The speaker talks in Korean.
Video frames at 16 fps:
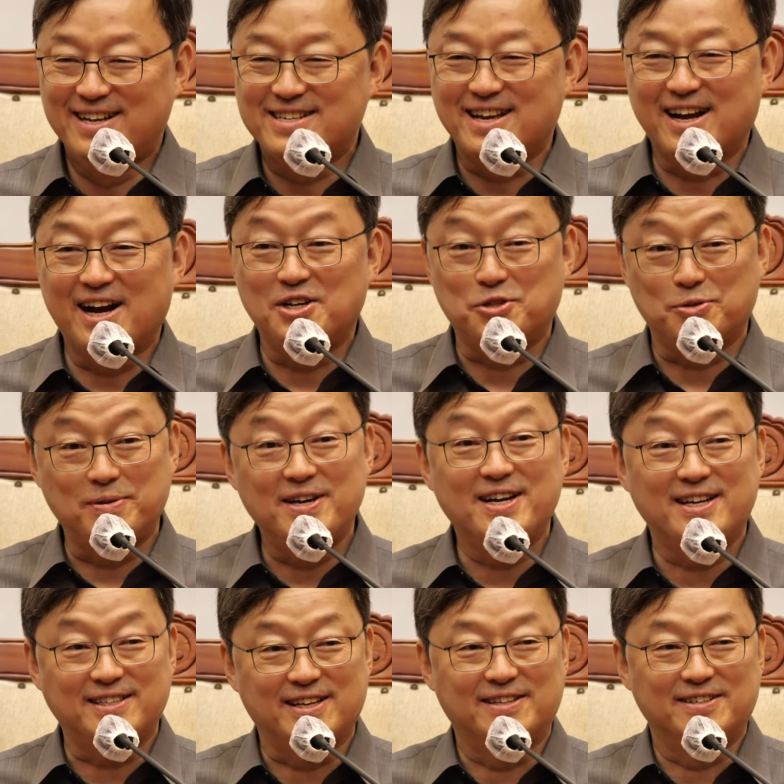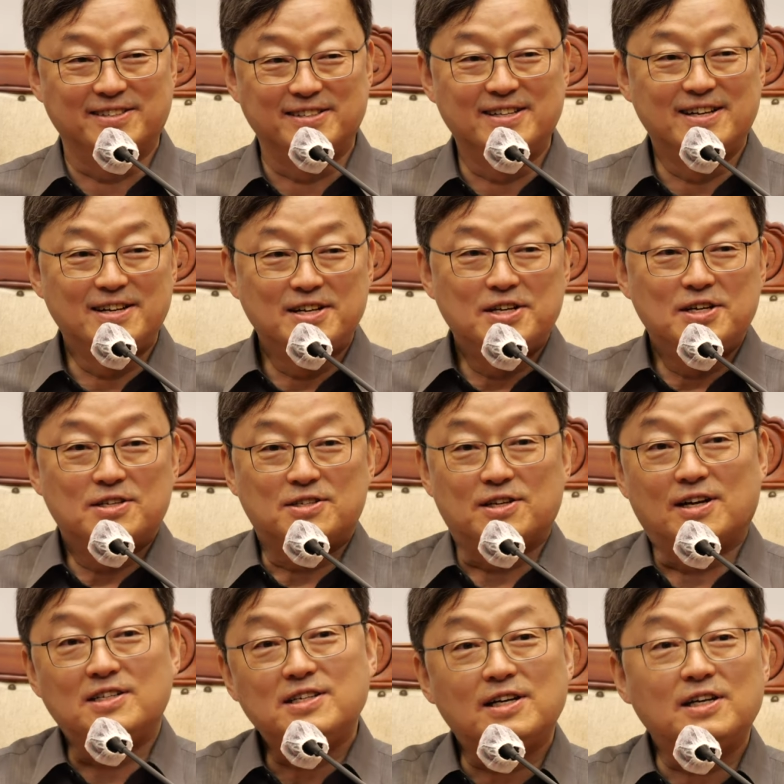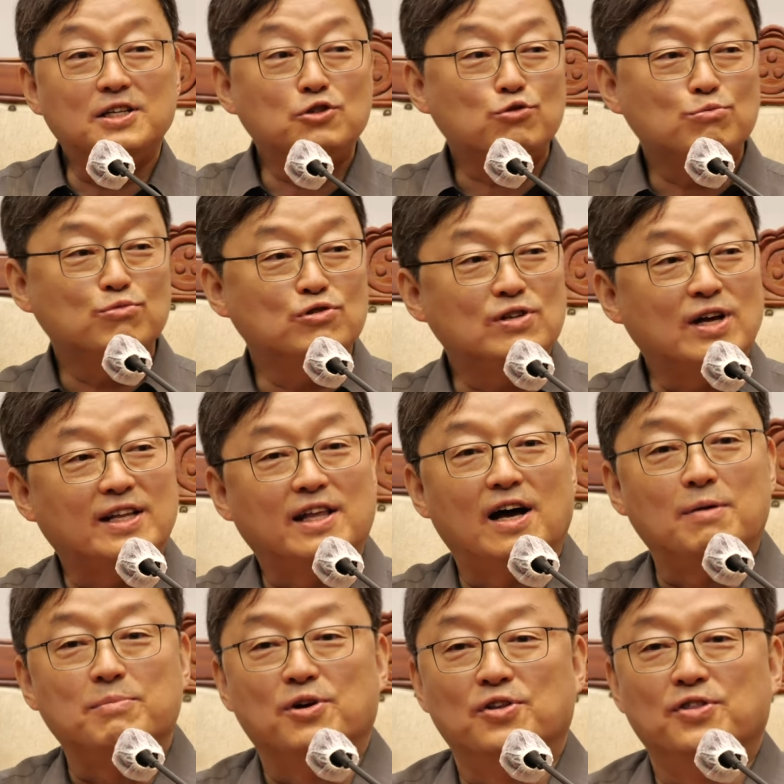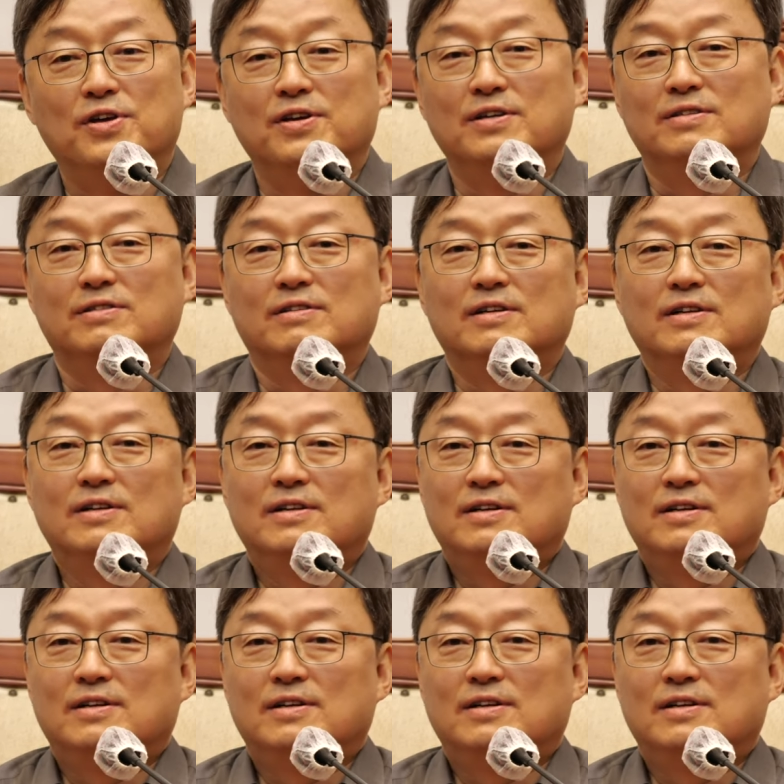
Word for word: 생각을 좀 해야 되는. 제가 시간이 충분하다면은